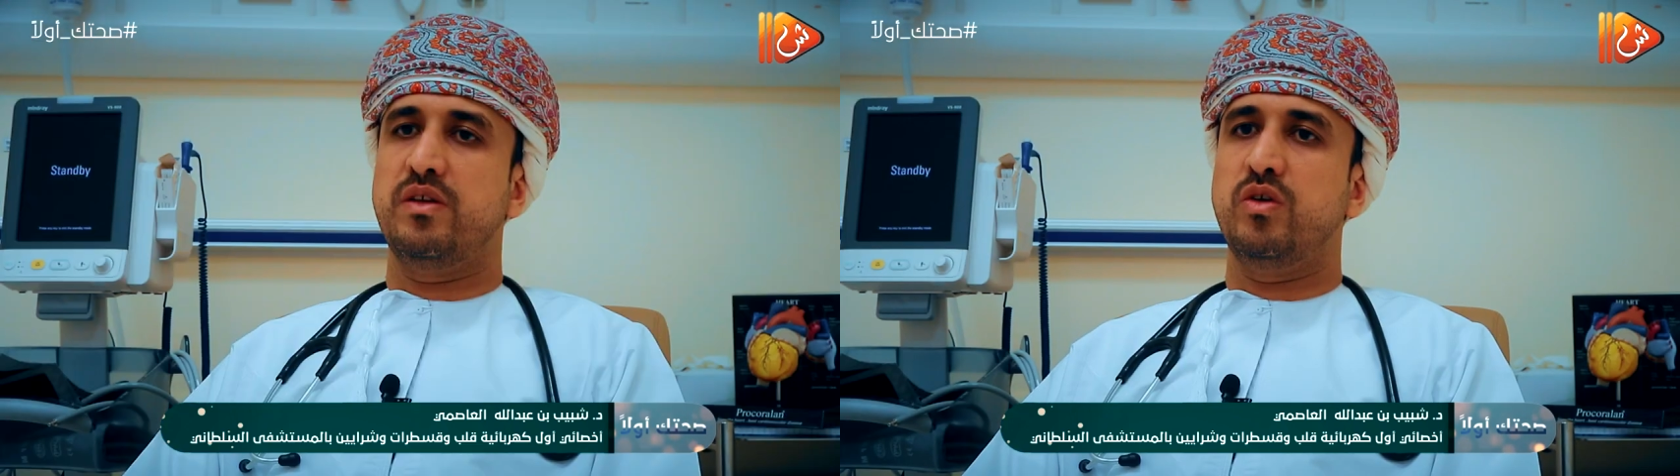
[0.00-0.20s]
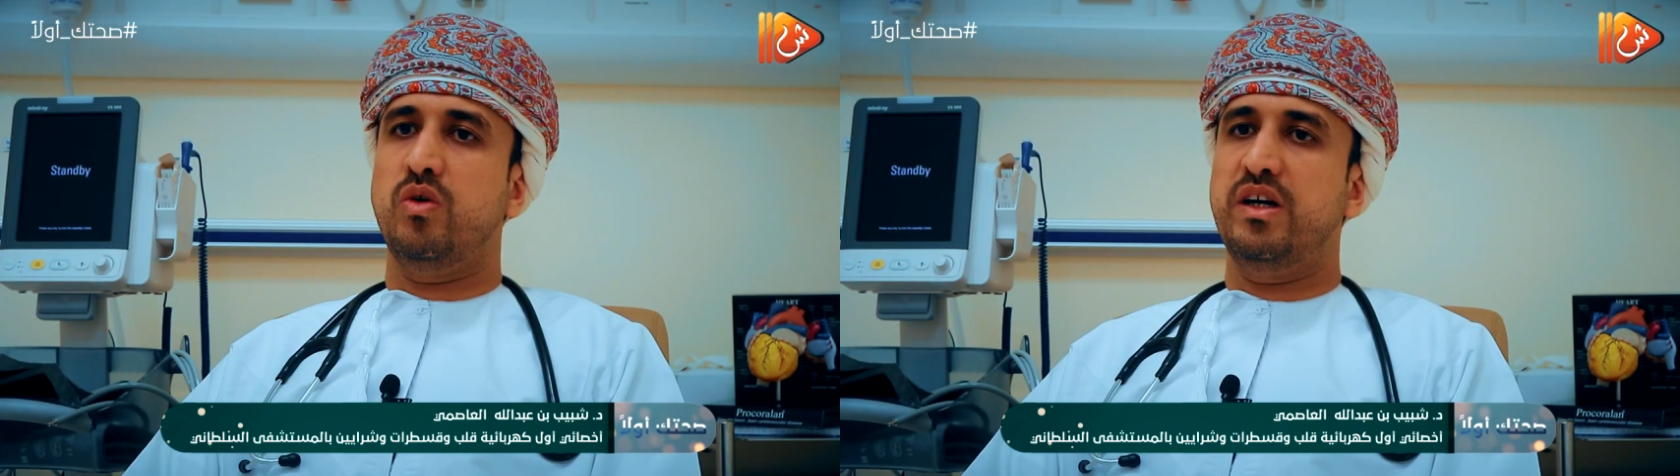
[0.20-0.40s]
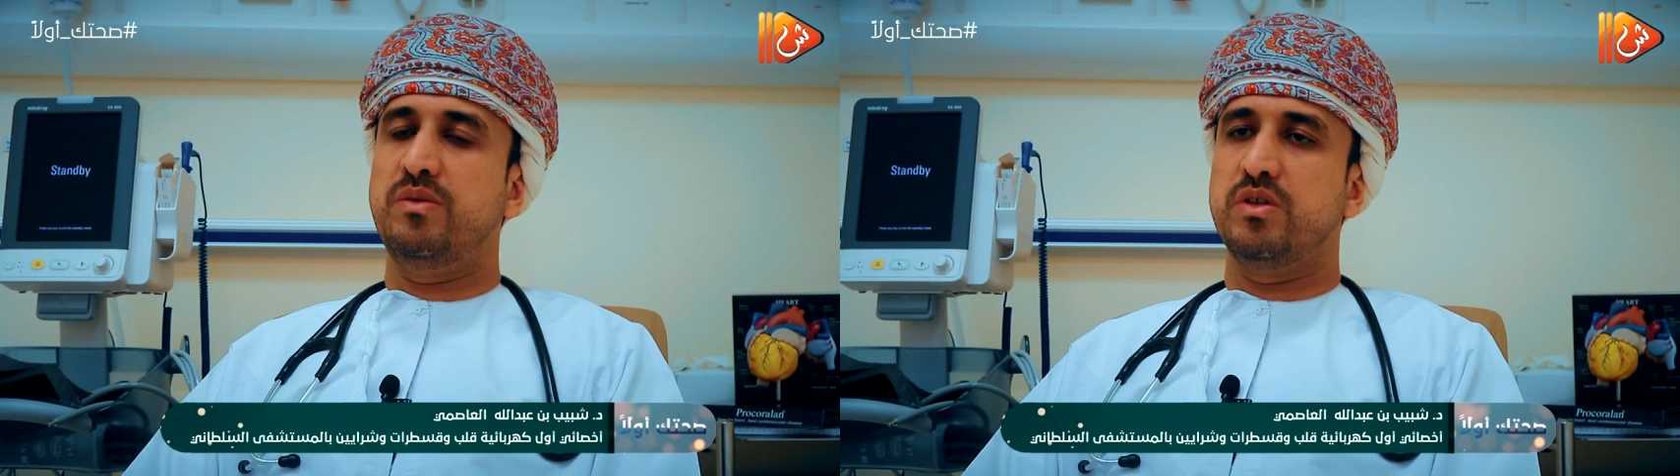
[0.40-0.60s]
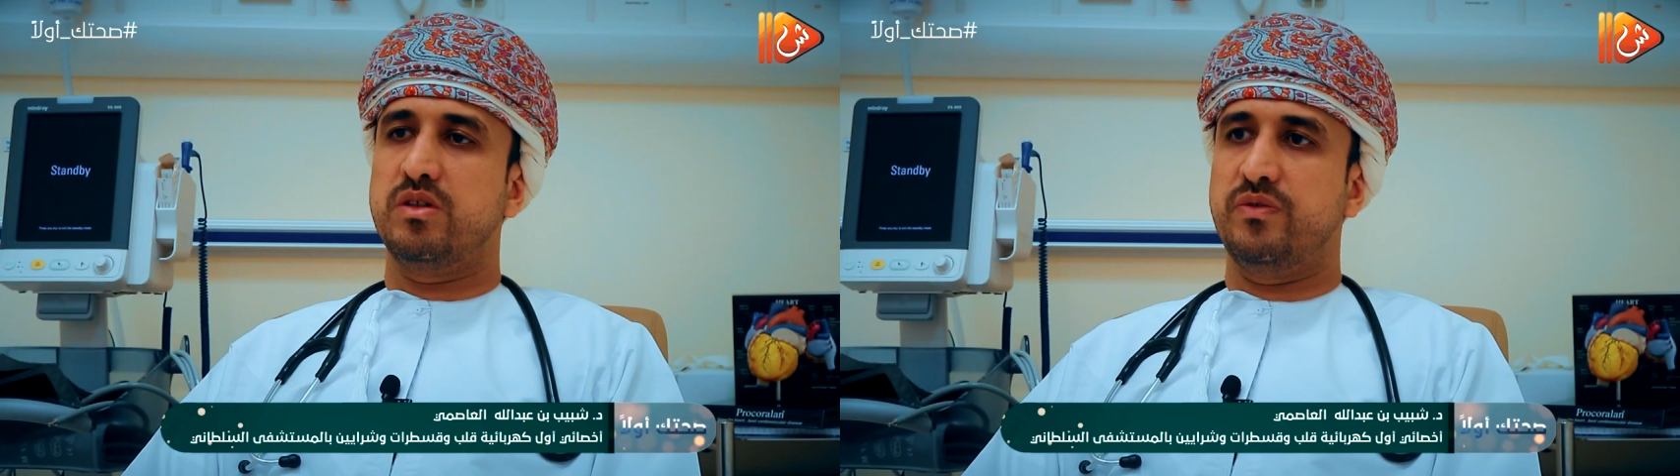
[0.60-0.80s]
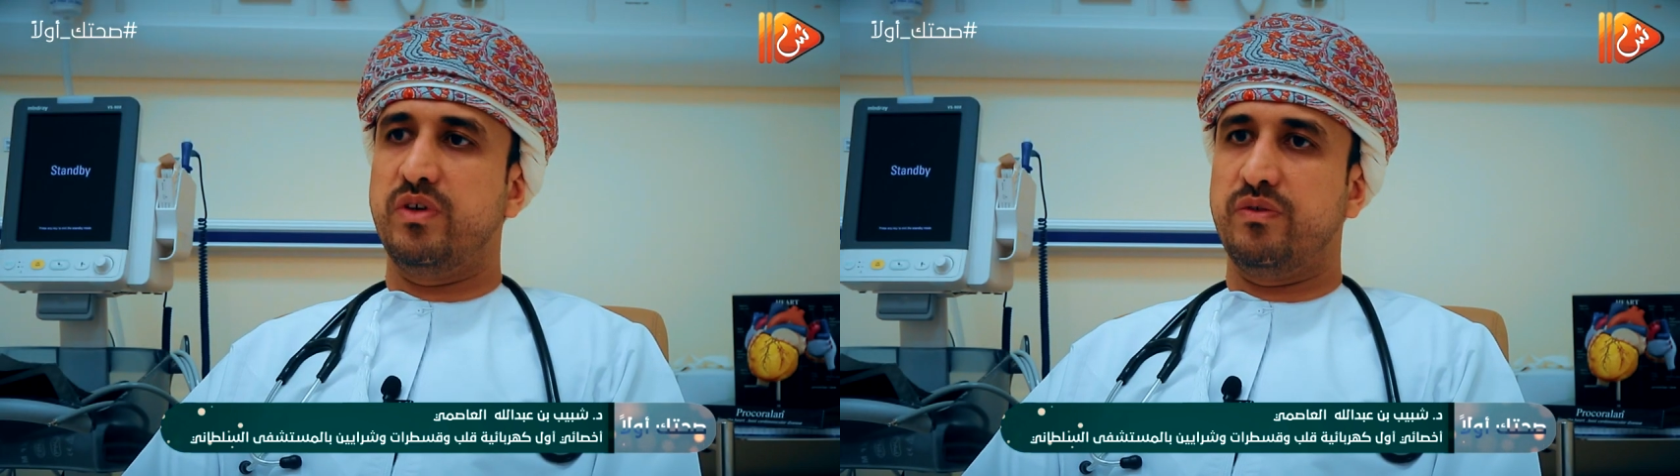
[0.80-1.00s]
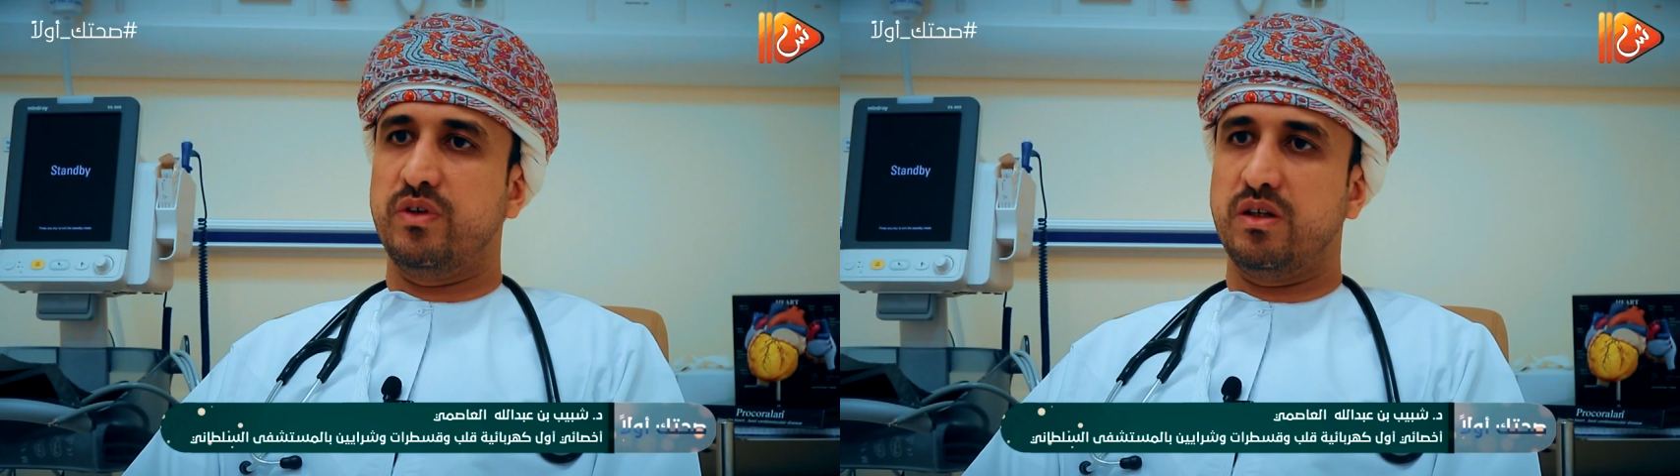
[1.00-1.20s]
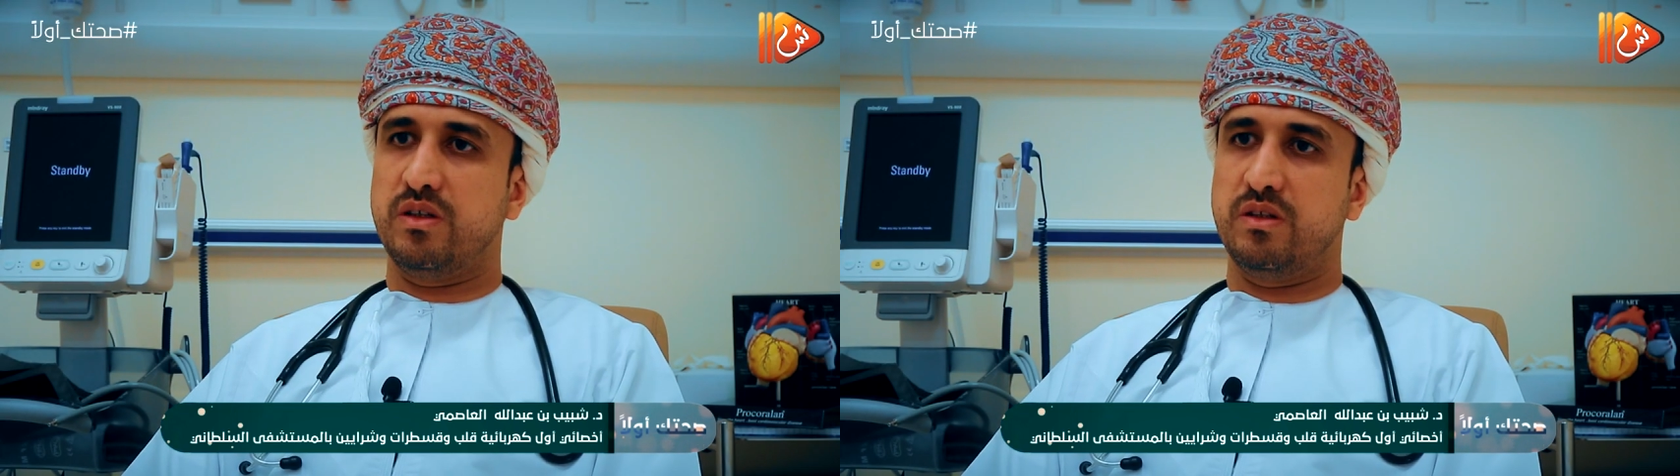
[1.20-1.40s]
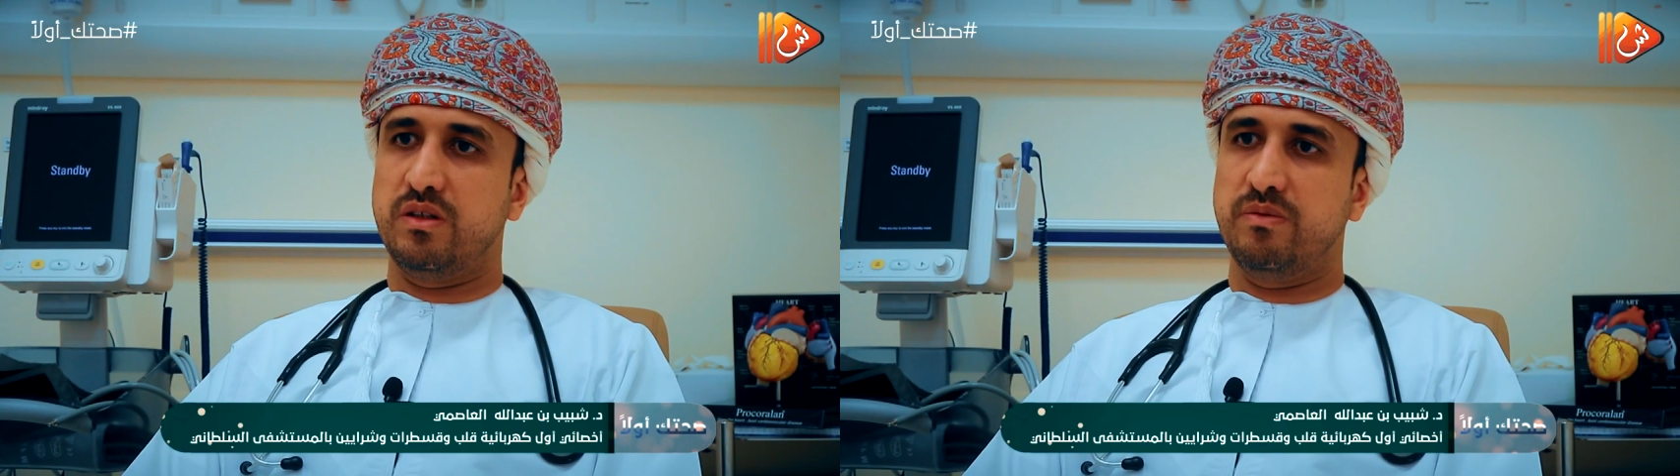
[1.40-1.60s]
الذي يعاني من ارتفاع في
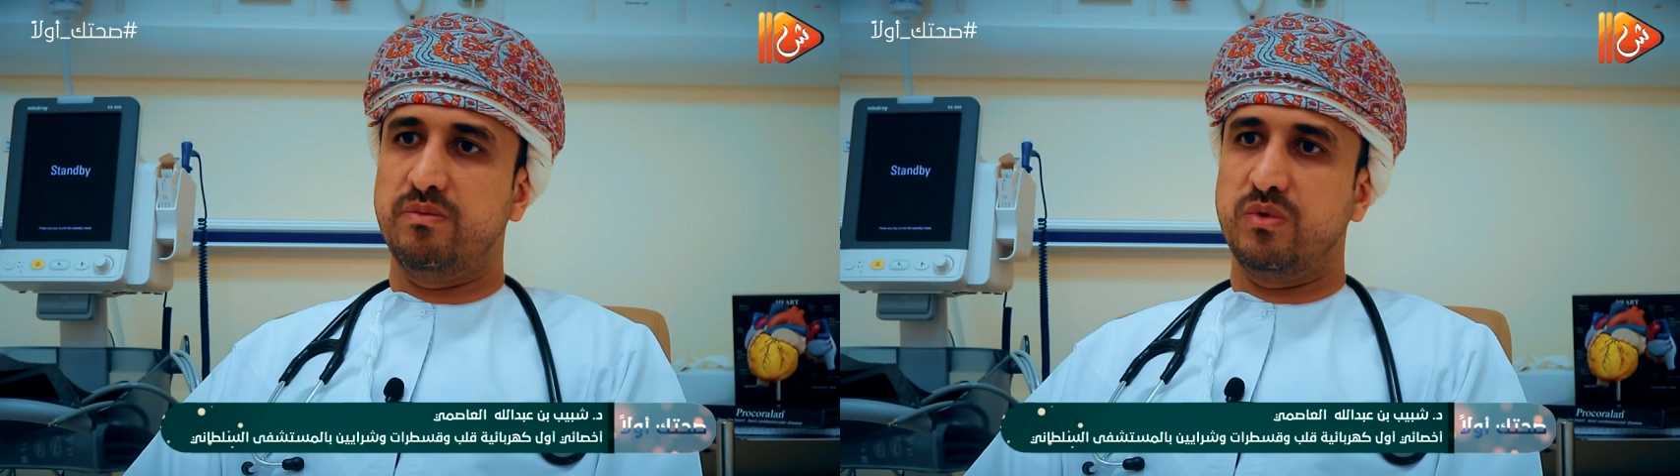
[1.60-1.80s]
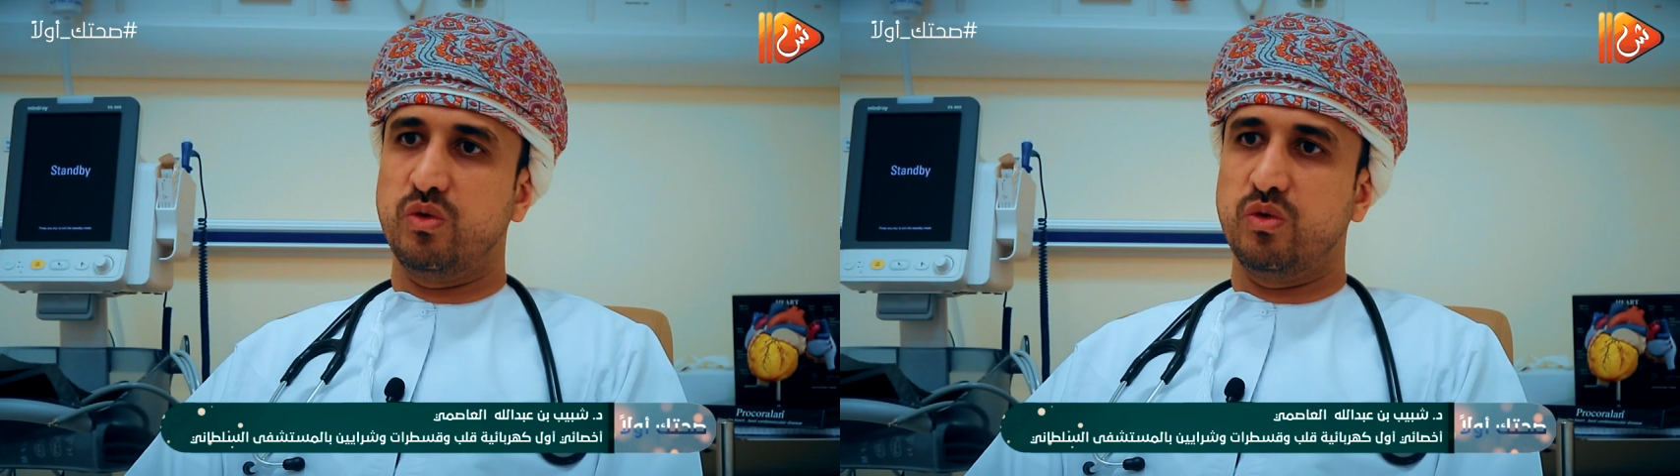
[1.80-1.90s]
ضغط الدم